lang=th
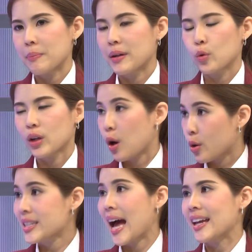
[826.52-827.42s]
เป็นมนุษย์เรา
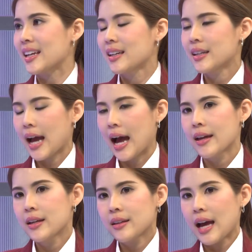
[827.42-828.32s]
เข้าใจนะคะ
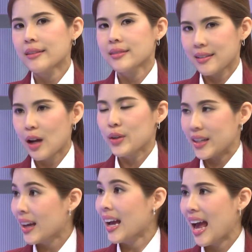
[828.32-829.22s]
สิ่งเหล่า
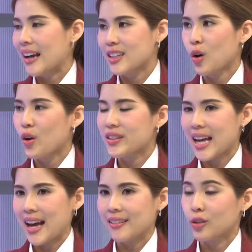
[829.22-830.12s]
นี้ตั้งหากที่คน
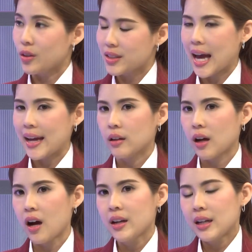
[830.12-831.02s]
จะสนใจแล้วก็